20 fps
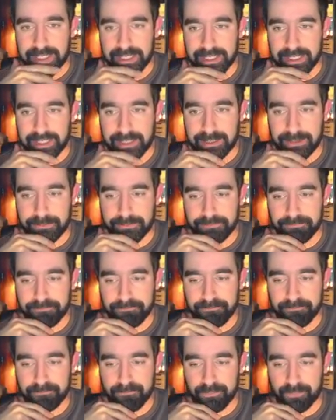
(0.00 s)

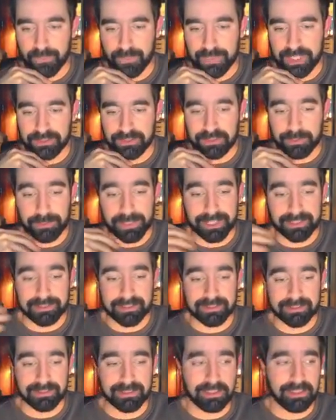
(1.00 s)
um, ehm, eles aparecem
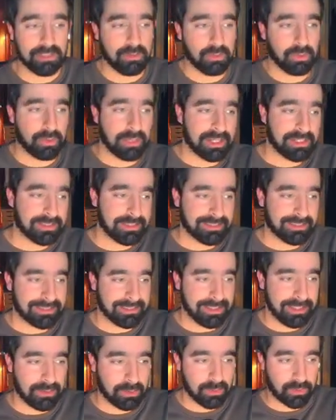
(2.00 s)
assim e toda esta
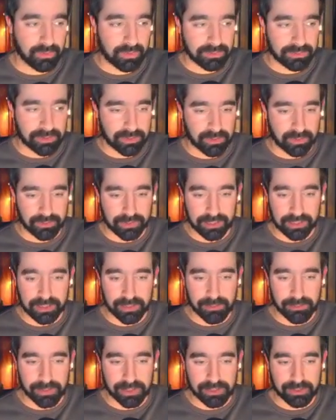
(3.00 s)
skin que vocês estão a ver aqui
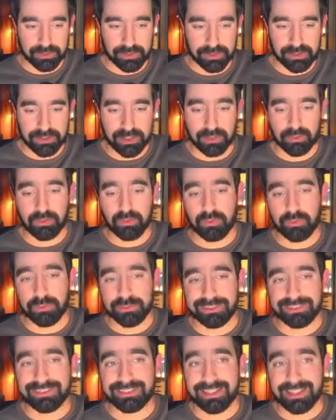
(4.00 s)
embaixo, isto é tudo uma
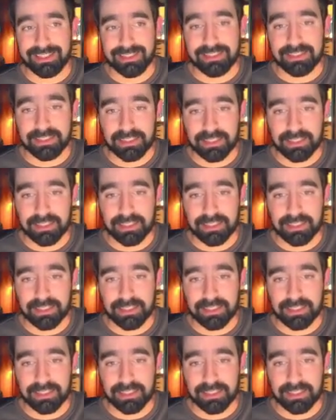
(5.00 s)
skin